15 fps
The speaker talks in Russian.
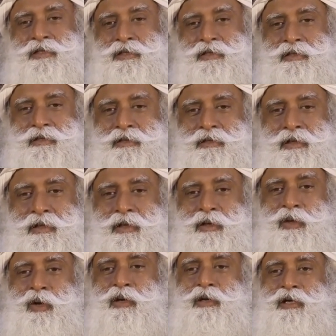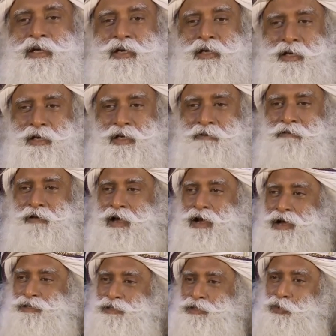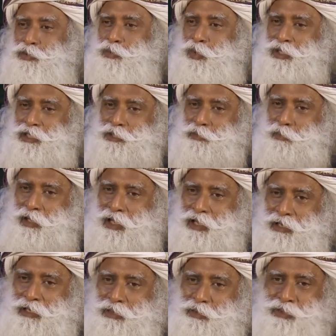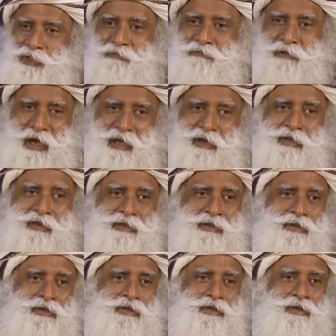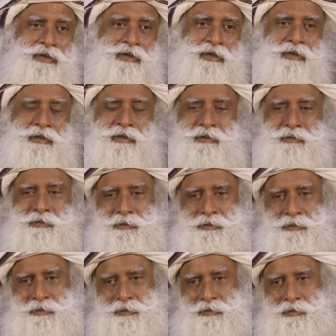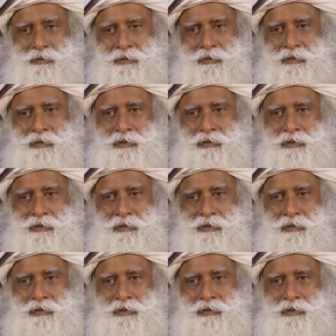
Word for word: а не слышать. Если я спрашиваю тебя, что играет, ты говоришь «скрипка». Думаешь, я перепутал